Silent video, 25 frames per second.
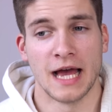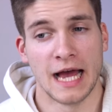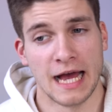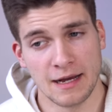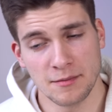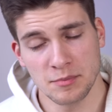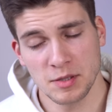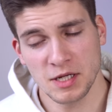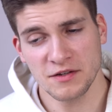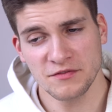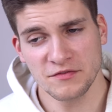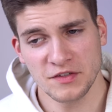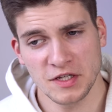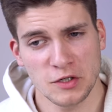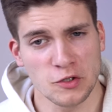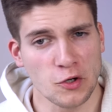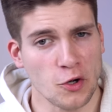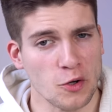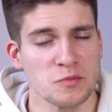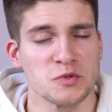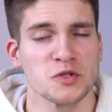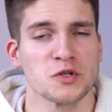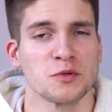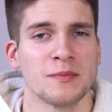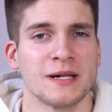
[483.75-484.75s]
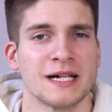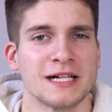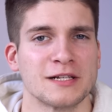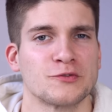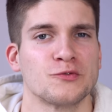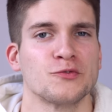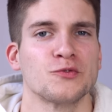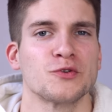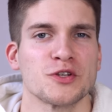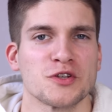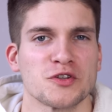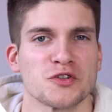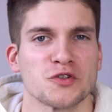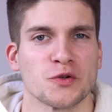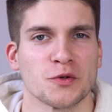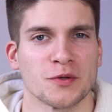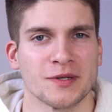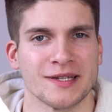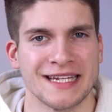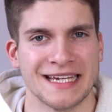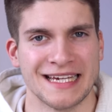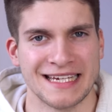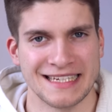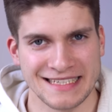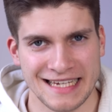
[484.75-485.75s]
Aber wir kommen schon mal ein gutes Stück
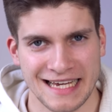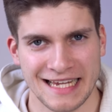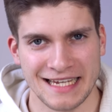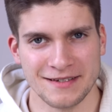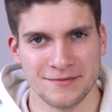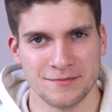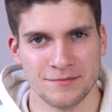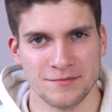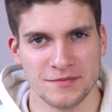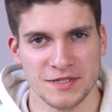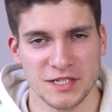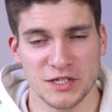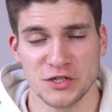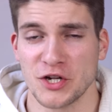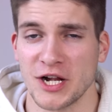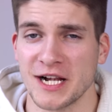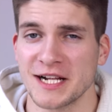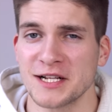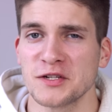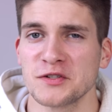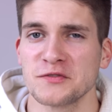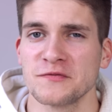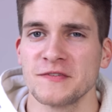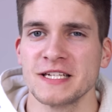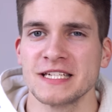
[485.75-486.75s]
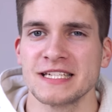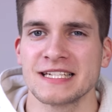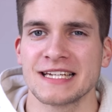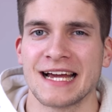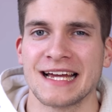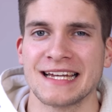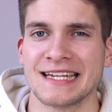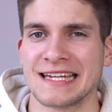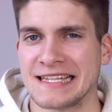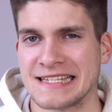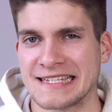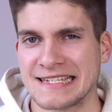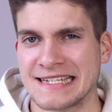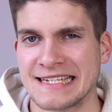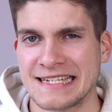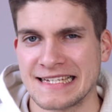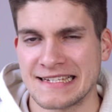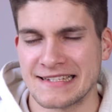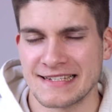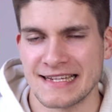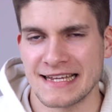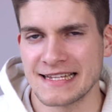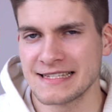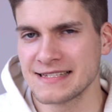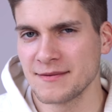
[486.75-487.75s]
näher dran. Die Schallgeschwindigkeit an sich
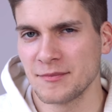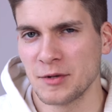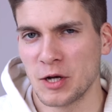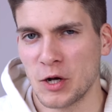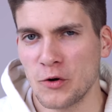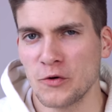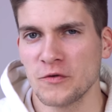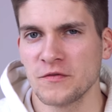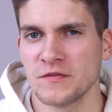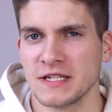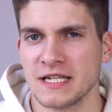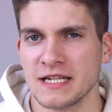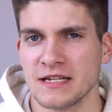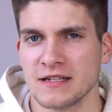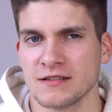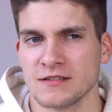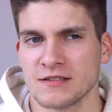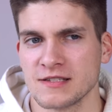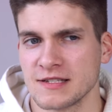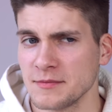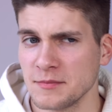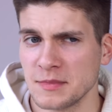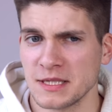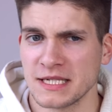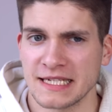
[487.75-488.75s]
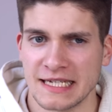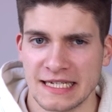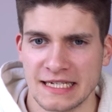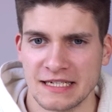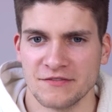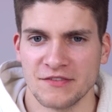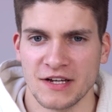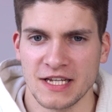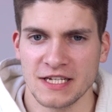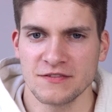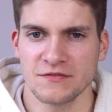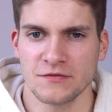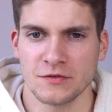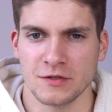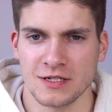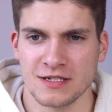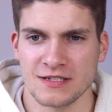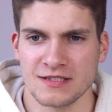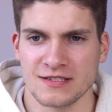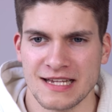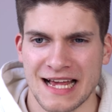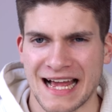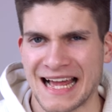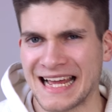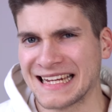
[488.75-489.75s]
ist jetzt aber auch wieder ziemlich relevant für
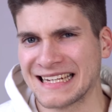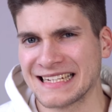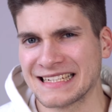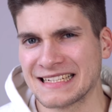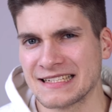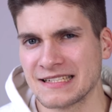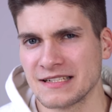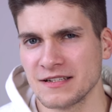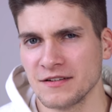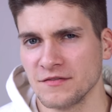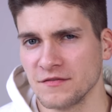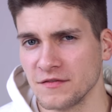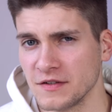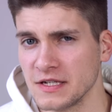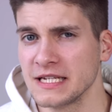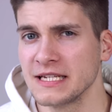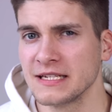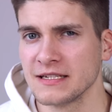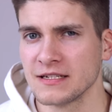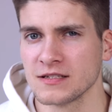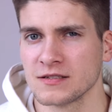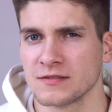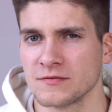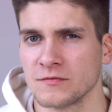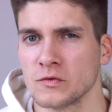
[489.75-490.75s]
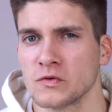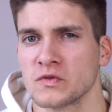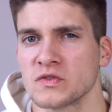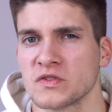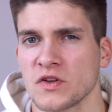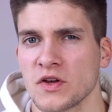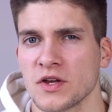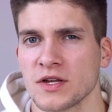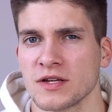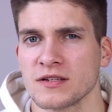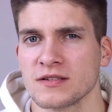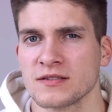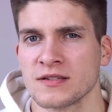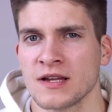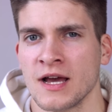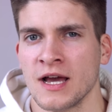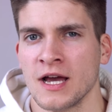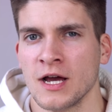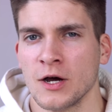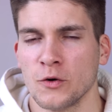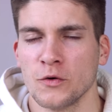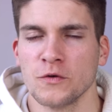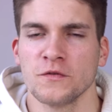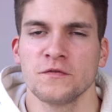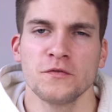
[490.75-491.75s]
das eigentliche Fliegen des Flugzeuges
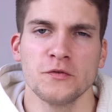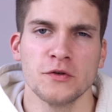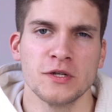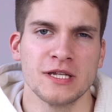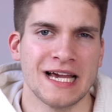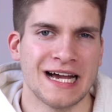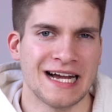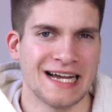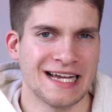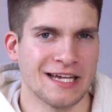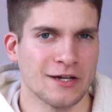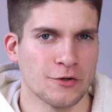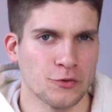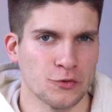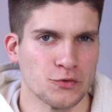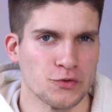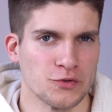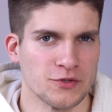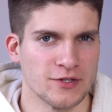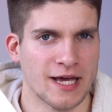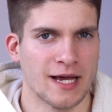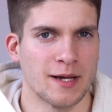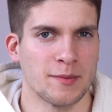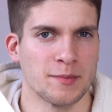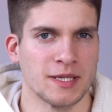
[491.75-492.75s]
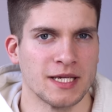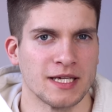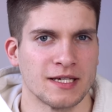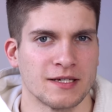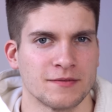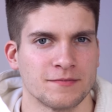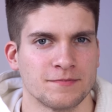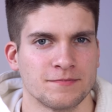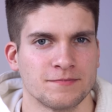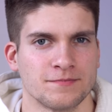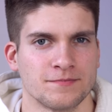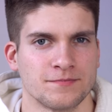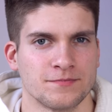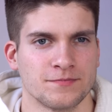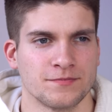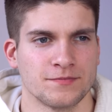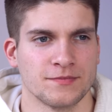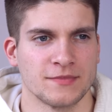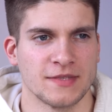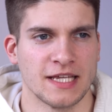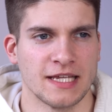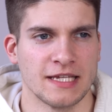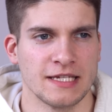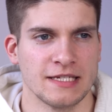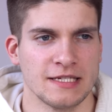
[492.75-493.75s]
und für die Aerodynamik
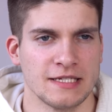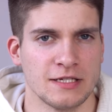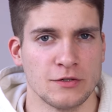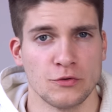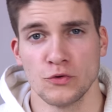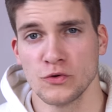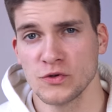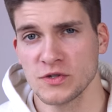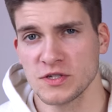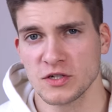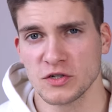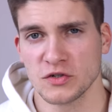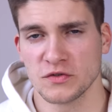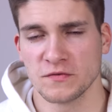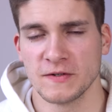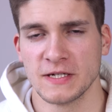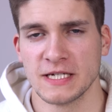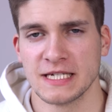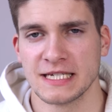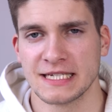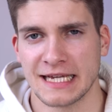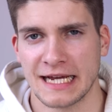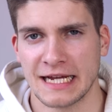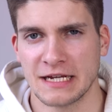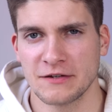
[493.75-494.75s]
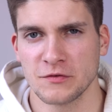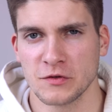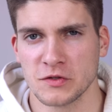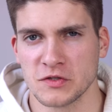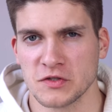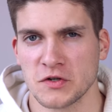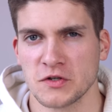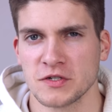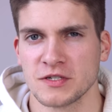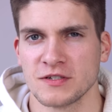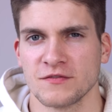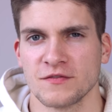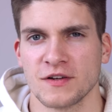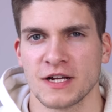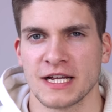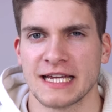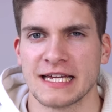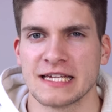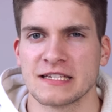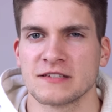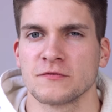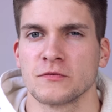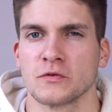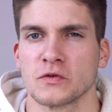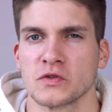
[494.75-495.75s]
denn die Höchstgeschwindigkeit von solchen
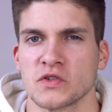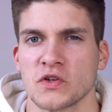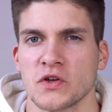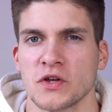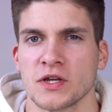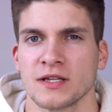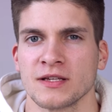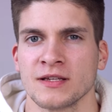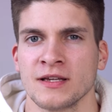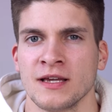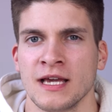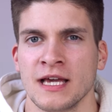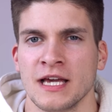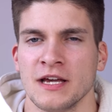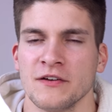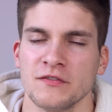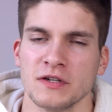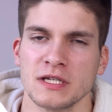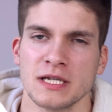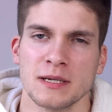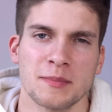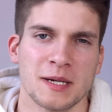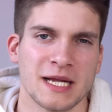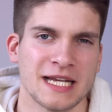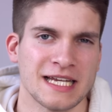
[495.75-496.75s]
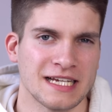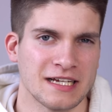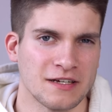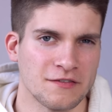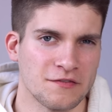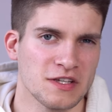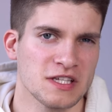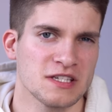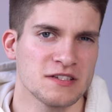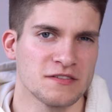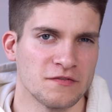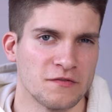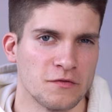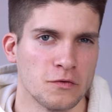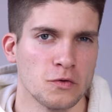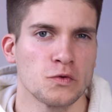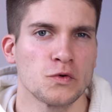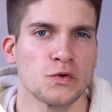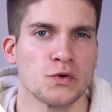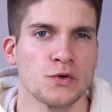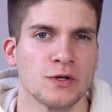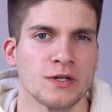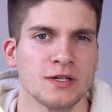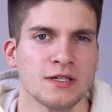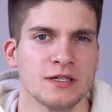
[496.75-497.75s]
Verkehrsflugzeugen wird ab einer gewissen
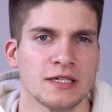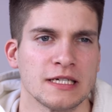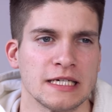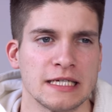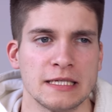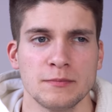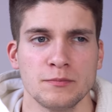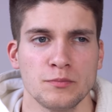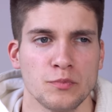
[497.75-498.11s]
Flughöhe in